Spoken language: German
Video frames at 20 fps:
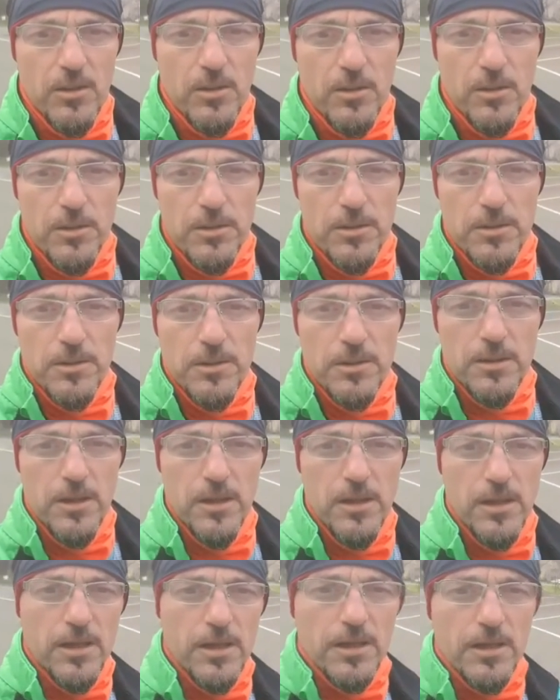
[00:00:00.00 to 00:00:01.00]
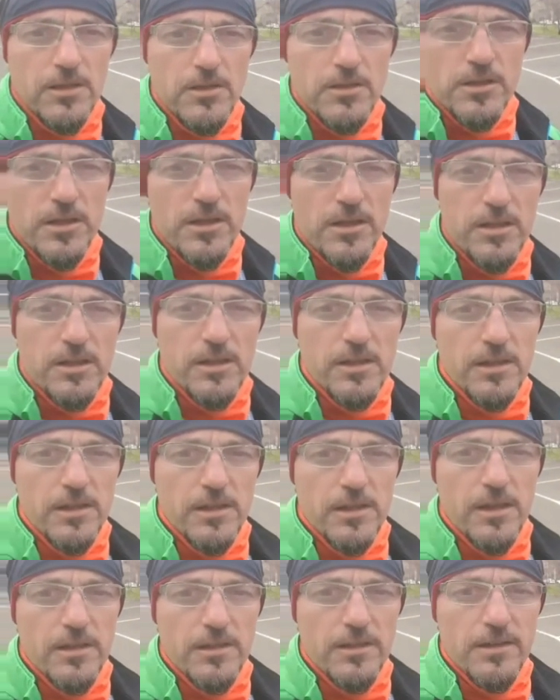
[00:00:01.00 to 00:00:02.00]
Heute stehe ich
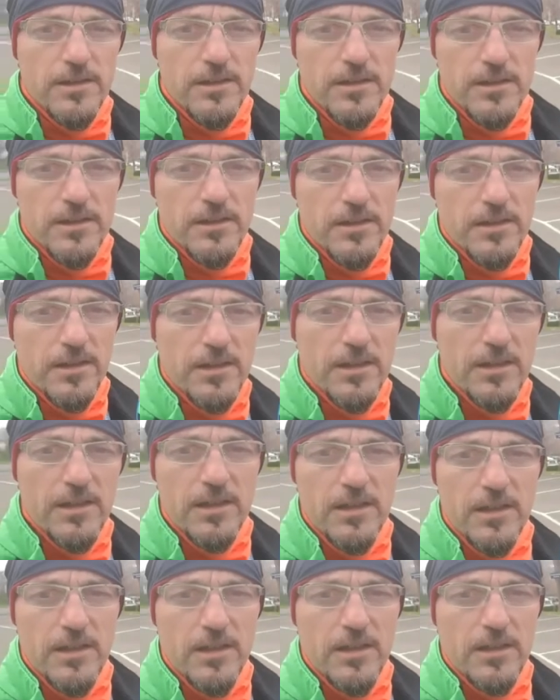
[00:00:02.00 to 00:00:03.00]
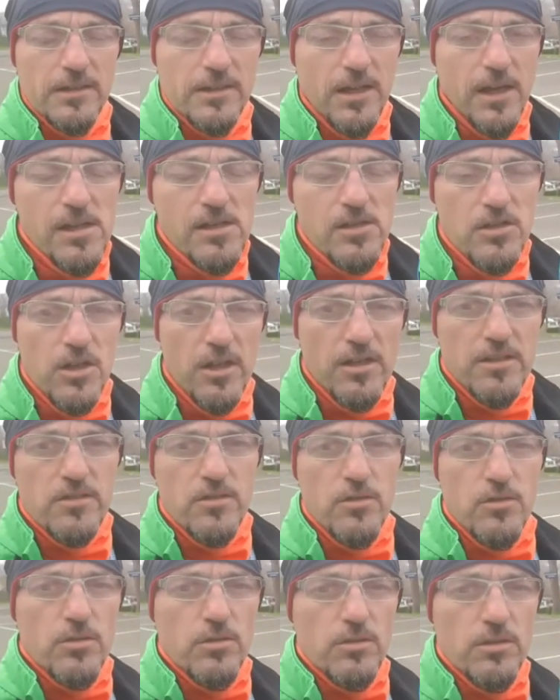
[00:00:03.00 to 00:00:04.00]
hier an der
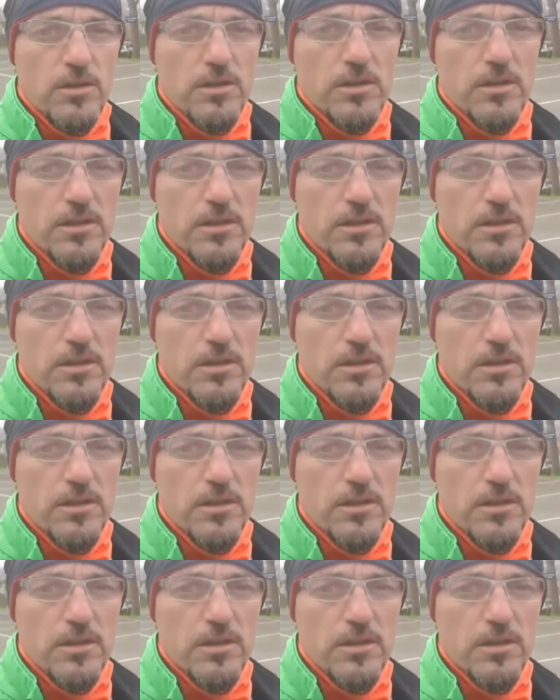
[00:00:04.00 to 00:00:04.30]
Talstation